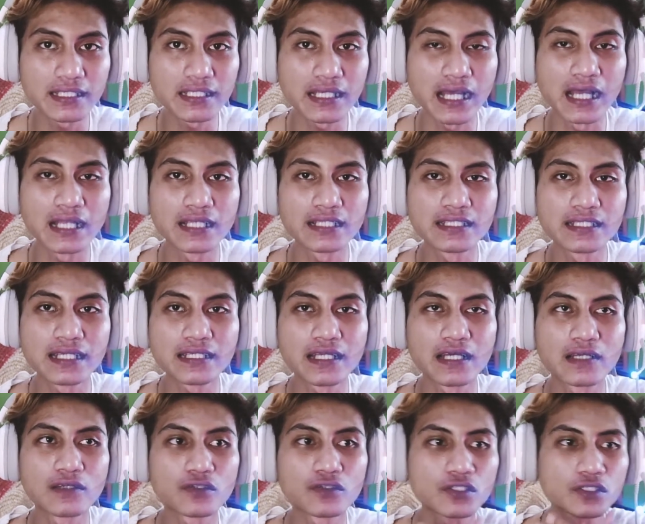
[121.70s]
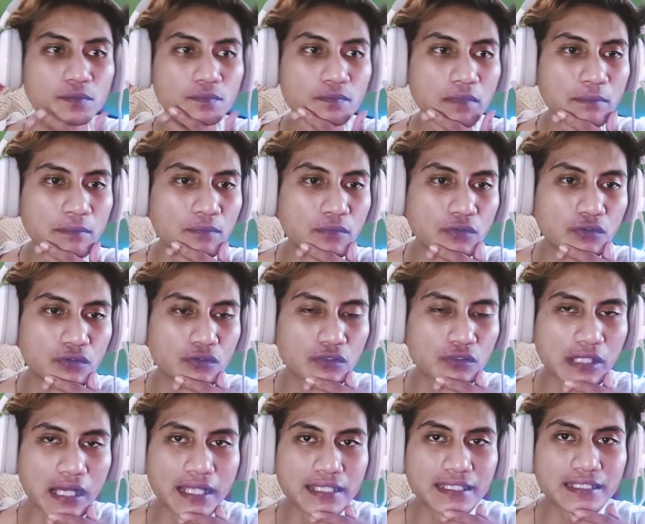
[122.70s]
kalian harus
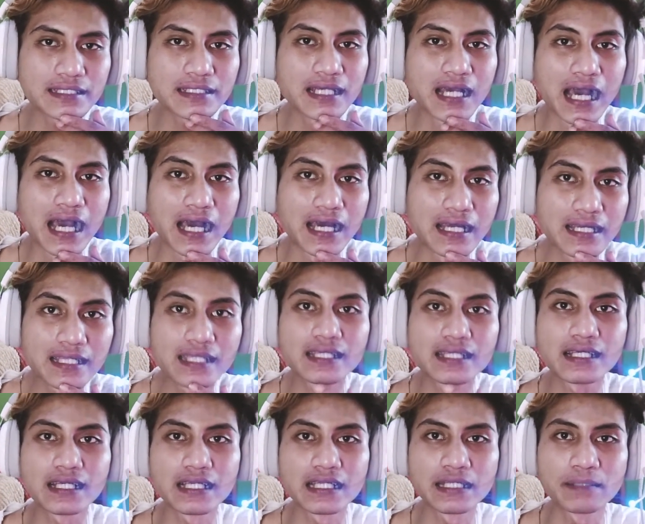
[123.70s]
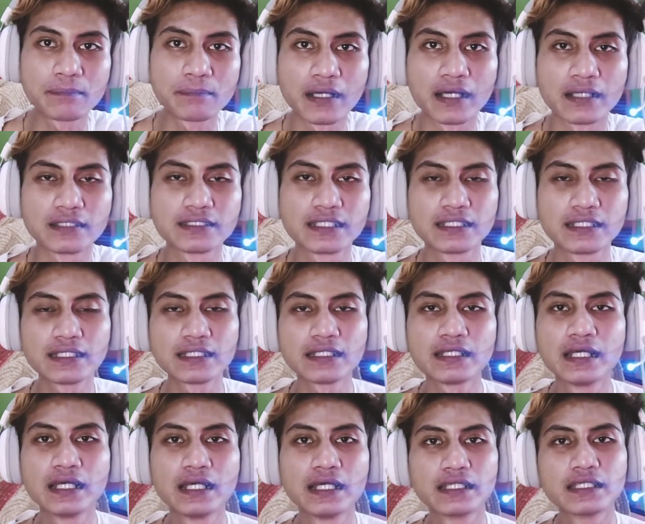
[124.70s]
membutuhkan hari kelima. Jadi
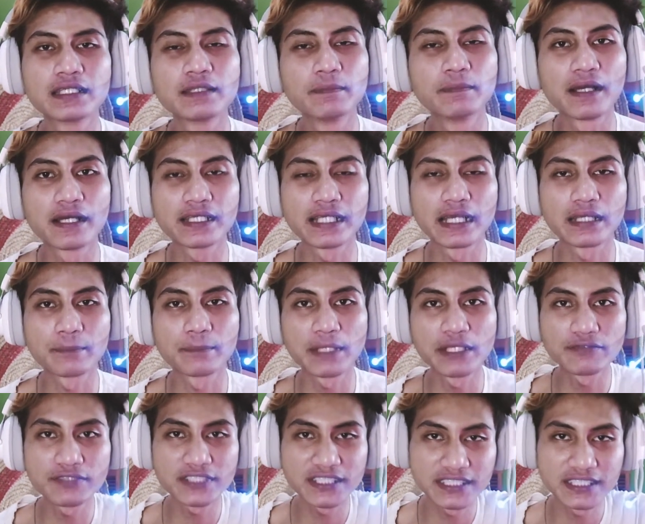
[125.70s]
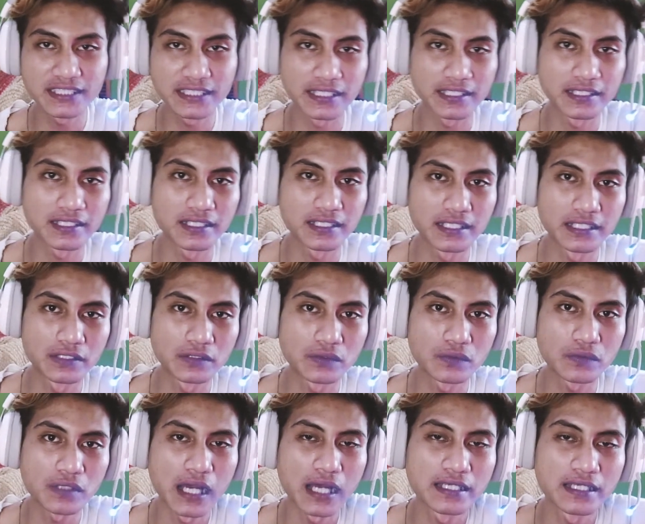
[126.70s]
di bagian misi
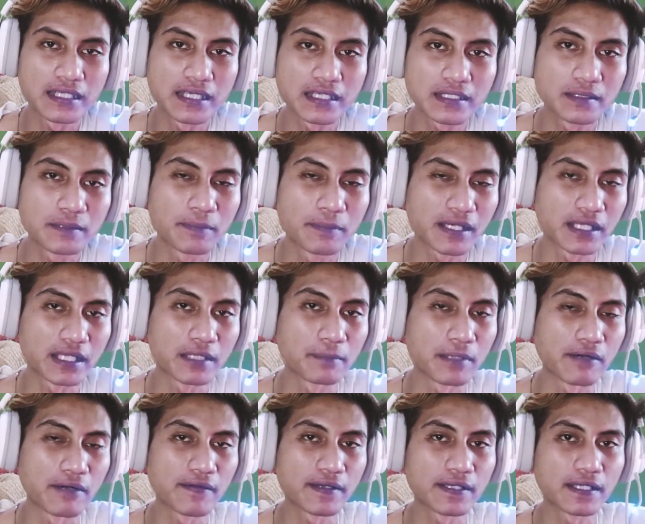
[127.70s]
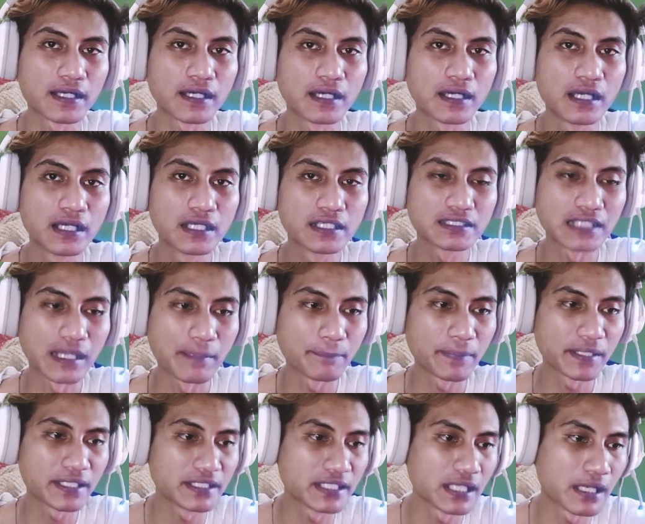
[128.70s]
itu ada di bagian bawah ya
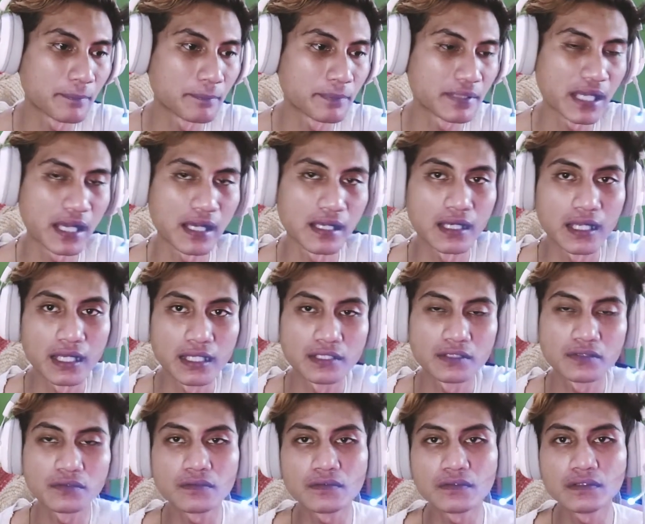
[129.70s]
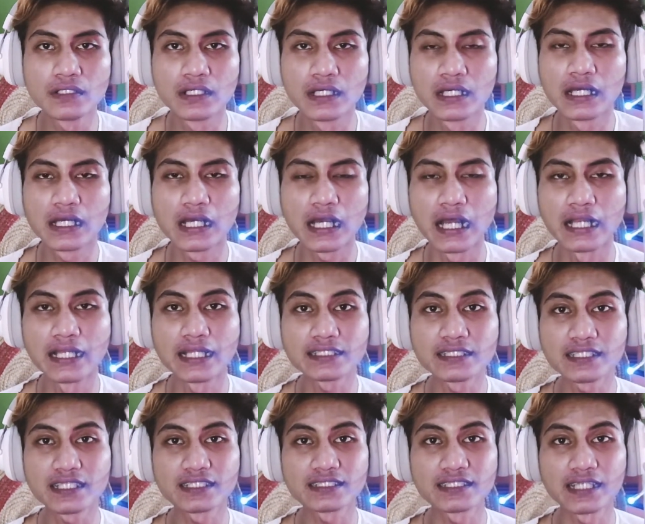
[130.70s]
sampingnya piala itu kalian
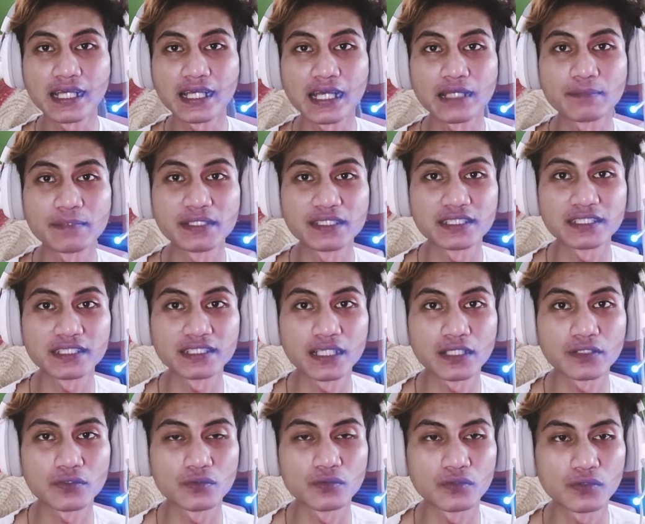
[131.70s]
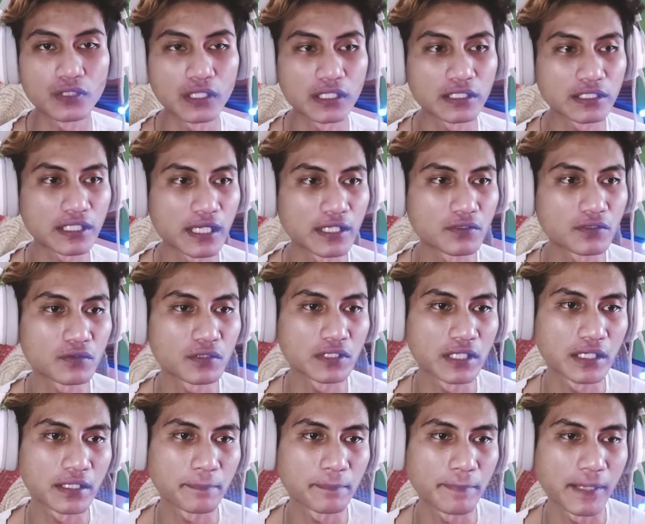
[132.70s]
selesaikan misinya dulu. Entah itu
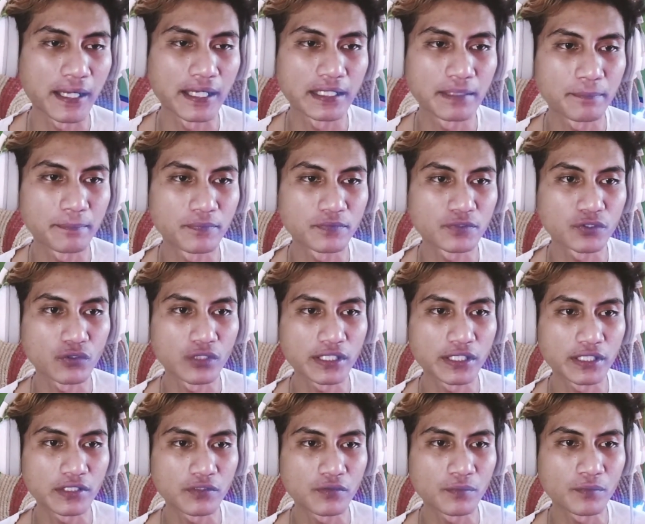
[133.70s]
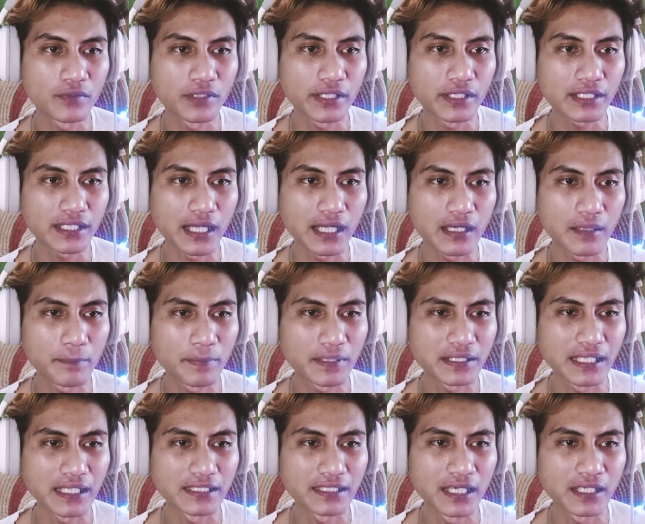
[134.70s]
yang paling sulit itu mungkin kalau
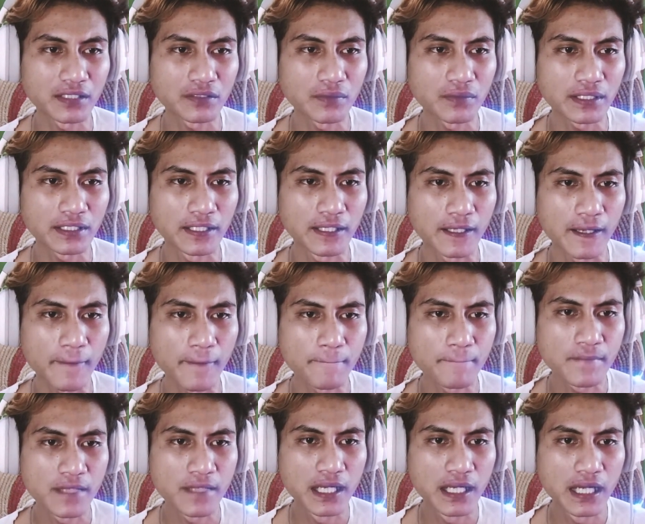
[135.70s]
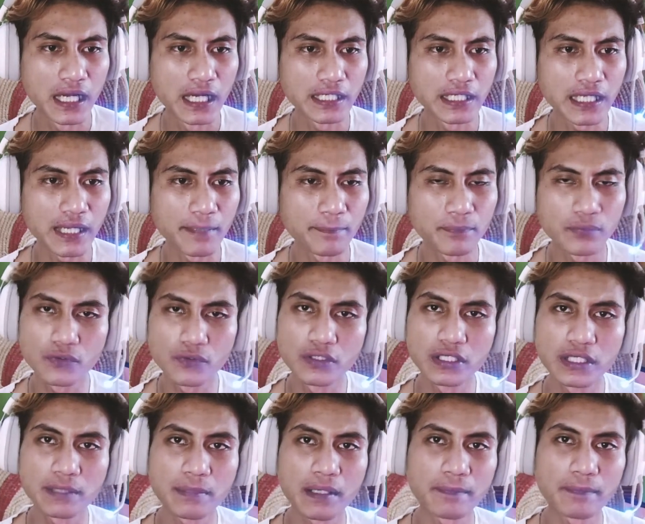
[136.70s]
pertanyaanku adalah
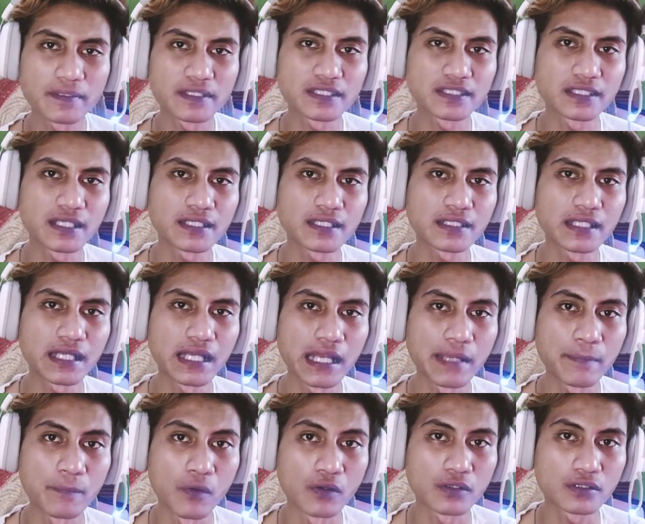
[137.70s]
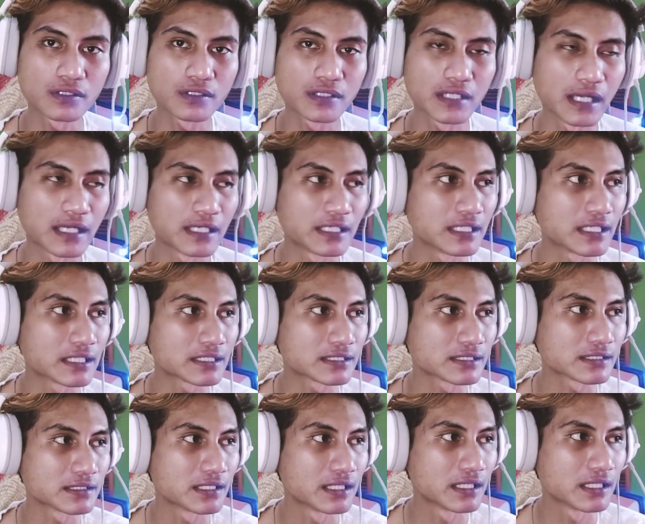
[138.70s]
65% emot
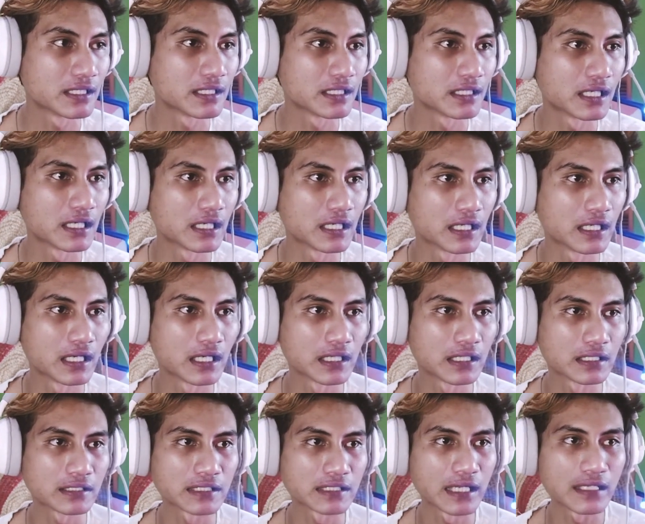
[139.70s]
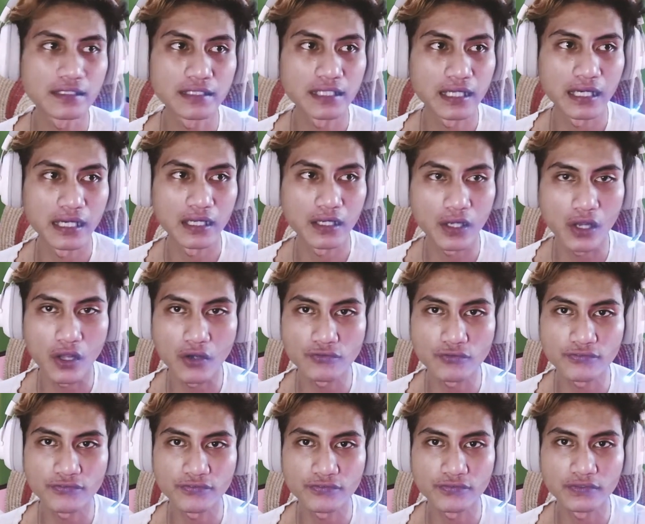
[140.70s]
alias uh, tanda
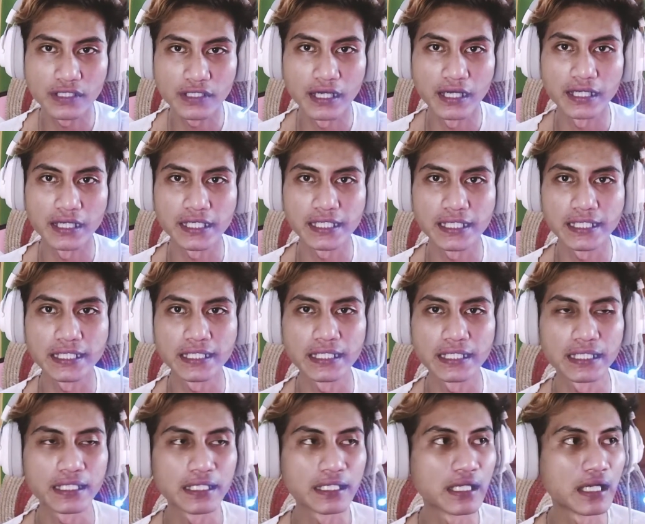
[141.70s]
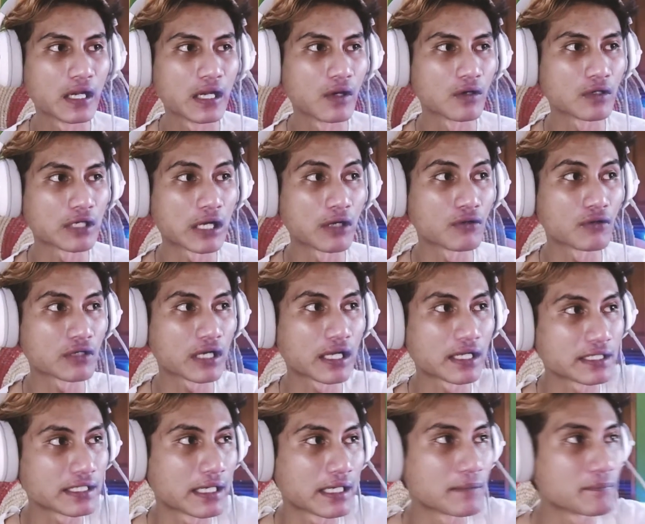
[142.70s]
love dari
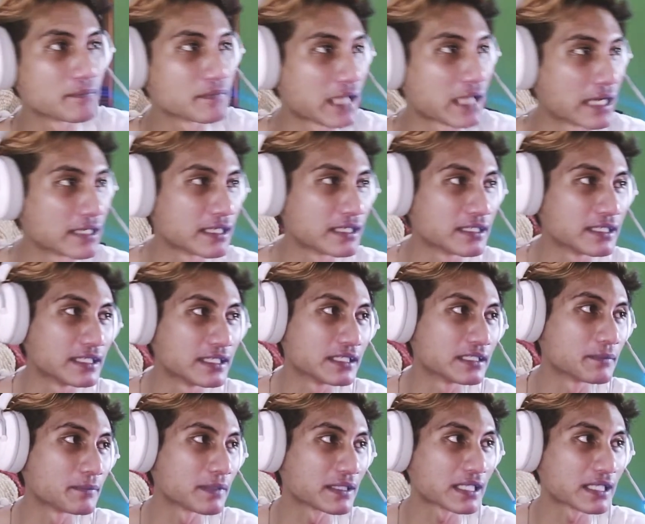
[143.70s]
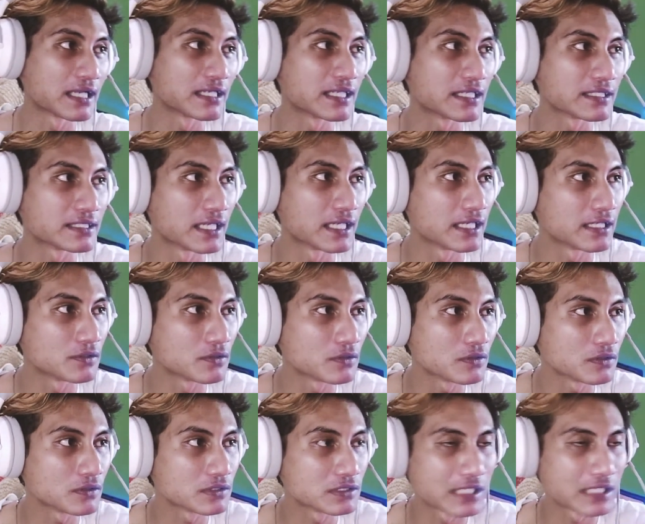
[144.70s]
orang-orang yang ada di tempat kalian ya
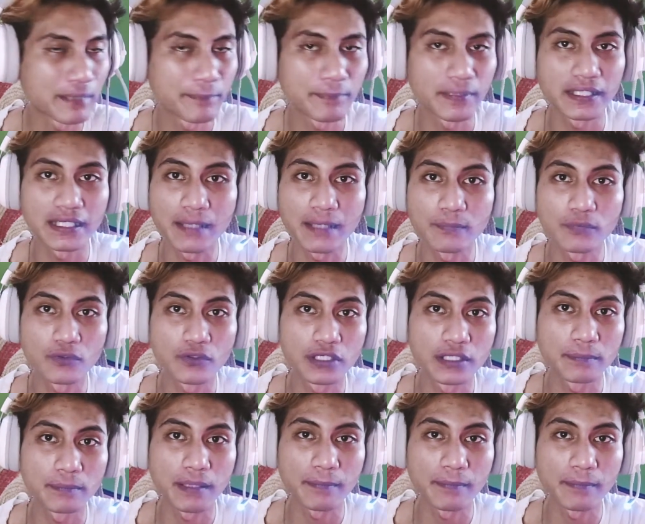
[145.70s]
itu sampai 65%.